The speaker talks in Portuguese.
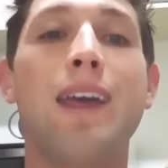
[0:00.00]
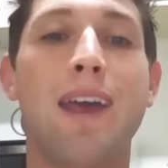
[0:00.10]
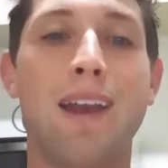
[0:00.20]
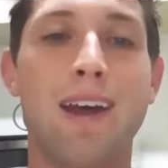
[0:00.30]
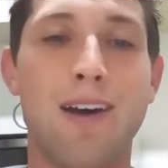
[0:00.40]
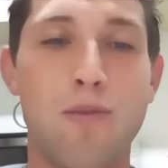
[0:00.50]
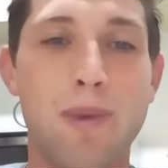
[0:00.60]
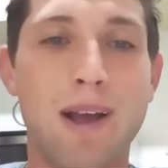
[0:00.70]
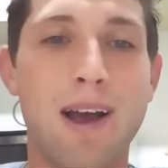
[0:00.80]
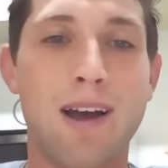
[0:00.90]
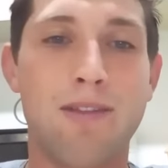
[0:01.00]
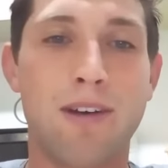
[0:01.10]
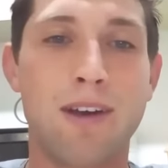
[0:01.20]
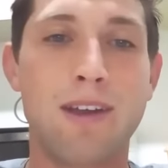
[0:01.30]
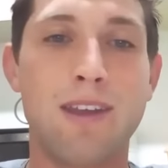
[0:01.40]
ela o
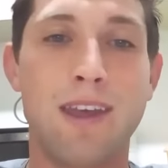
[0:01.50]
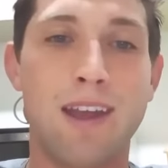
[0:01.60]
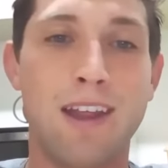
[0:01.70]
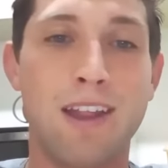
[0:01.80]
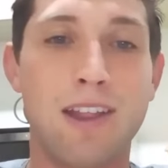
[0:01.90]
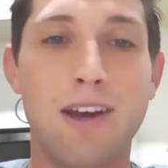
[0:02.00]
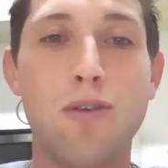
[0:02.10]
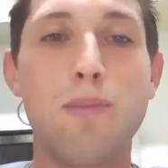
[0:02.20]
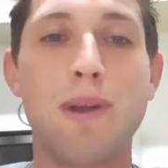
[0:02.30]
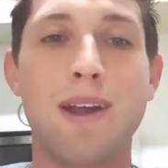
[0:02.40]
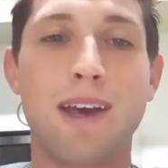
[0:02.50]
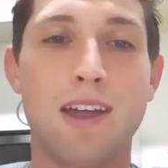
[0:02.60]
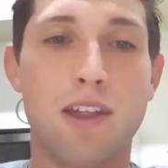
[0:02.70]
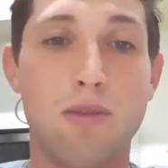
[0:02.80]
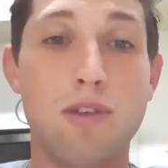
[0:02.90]
picava, e ele então, pela
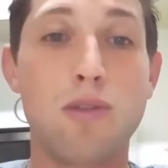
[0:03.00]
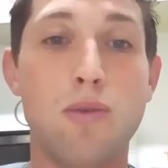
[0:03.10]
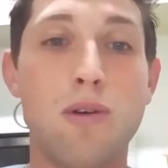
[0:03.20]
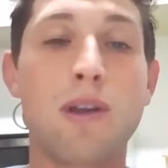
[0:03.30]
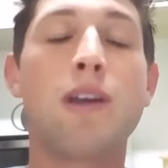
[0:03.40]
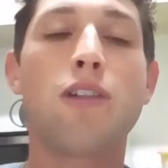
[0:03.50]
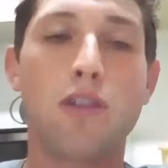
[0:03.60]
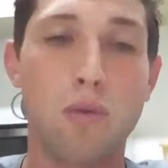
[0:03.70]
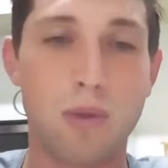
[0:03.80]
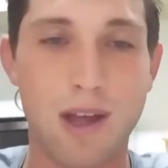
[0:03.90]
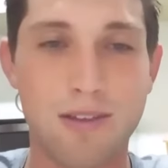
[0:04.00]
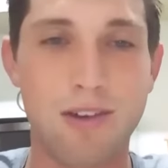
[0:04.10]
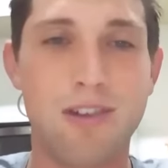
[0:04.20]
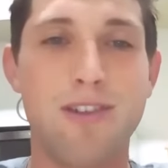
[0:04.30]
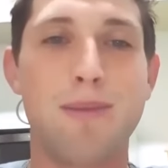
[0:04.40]
reação de dor,
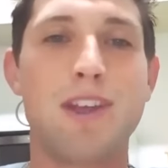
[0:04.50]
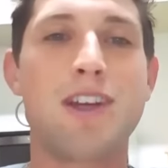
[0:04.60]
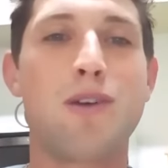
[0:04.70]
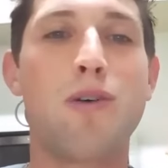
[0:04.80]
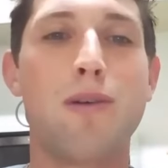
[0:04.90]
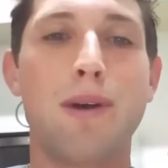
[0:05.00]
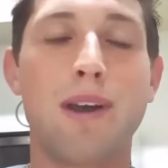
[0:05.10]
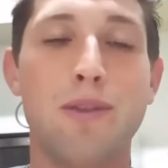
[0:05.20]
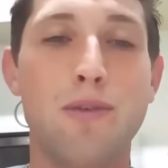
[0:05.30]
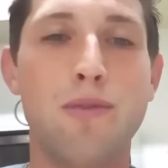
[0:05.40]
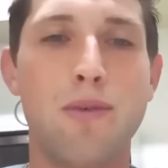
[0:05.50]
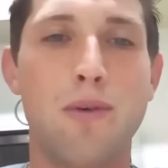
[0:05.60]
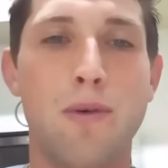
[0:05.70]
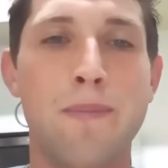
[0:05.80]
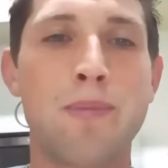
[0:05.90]
soltava novamente a cobra no
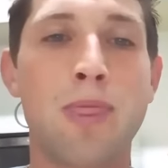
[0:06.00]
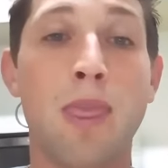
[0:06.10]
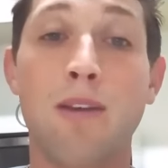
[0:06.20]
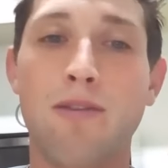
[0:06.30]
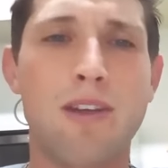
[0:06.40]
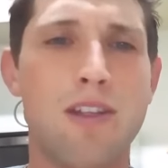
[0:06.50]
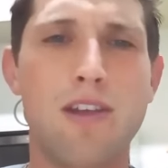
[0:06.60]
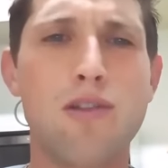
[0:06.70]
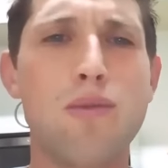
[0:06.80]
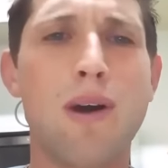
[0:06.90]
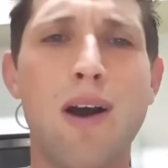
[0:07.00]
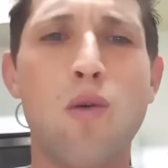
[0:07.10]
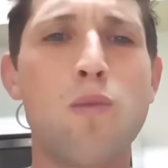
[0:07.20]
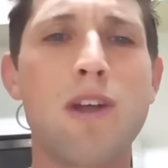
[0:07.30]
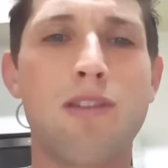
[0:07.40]
fogo. Fez isso
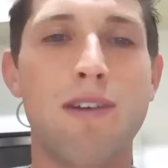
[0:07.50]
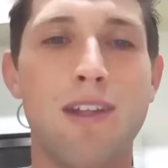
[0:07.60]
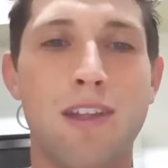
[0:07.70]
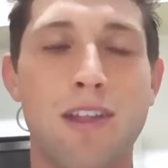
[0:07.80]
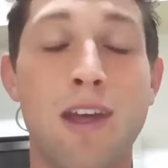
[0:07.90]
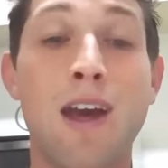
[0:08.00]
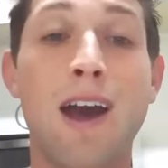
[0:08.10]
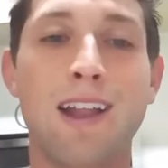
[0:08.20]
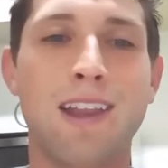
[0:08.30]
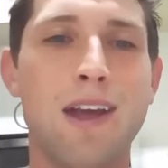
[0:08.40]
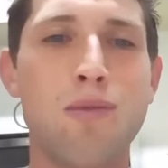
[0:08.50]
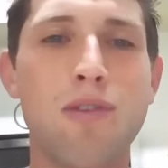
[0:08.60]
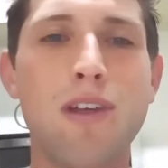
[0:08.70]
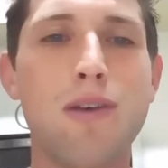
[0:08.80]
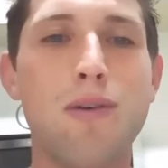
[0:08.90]
algumas vezes, até que um
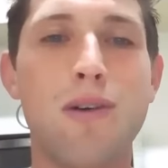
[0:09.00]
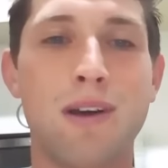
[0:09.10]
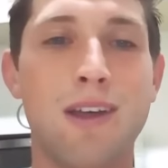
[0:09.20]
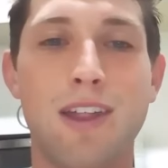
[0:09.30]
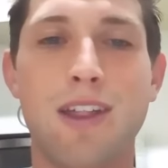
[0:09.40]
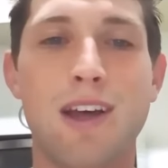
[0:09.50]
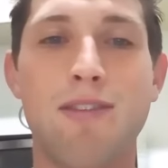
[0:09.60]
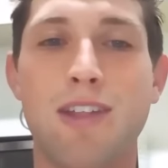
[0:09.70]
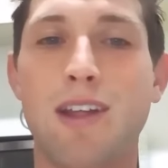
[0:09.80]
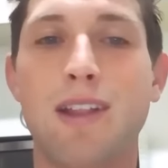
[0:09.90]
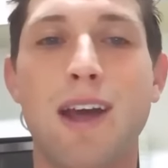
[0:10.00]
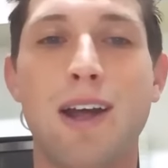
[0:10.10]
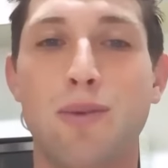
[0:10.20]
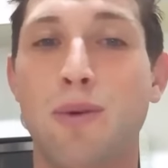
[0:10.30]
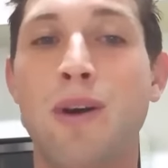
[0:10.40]
senhor que estava
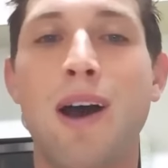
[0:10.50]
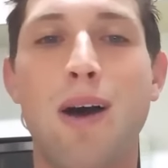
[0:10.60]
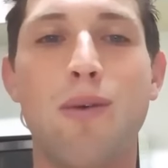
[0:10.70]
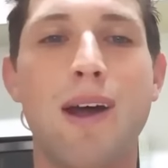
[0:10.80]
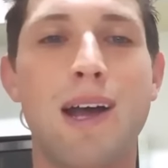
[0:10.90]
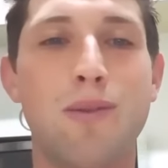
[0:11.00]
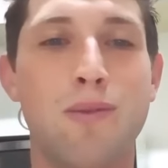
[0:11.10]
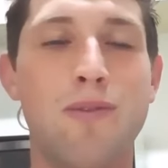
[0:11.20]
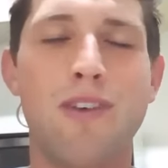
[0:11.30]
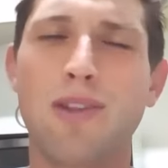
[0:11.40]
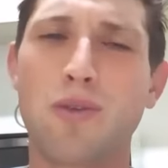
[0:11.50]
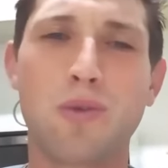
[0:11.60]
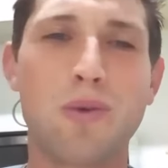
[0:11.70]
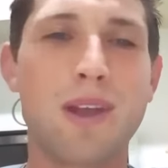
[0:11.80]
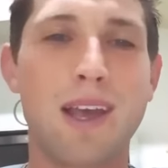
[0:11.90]
sentado ao lado, vendo
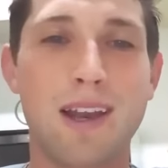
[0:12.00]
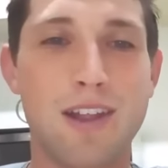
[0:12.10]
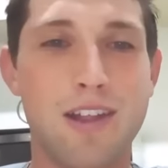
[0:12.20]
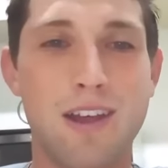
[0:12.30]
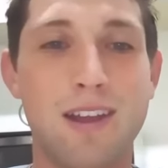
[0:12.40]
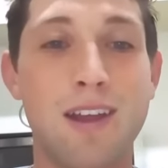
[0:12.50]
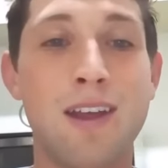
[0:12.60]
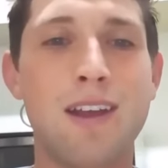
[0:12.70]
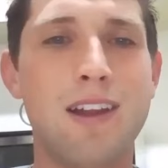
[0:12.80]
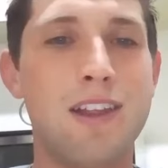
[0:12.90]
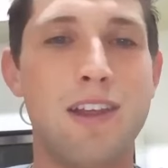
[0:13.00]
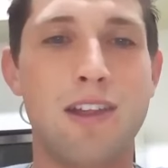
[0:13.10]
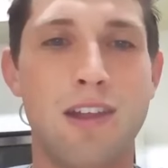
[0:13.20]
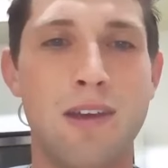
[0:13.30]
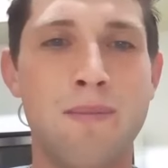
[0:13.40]
toda aquela cena, lhe
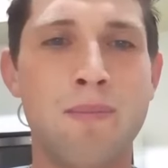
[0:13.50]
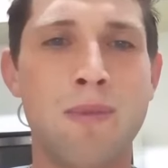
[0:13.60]
disse: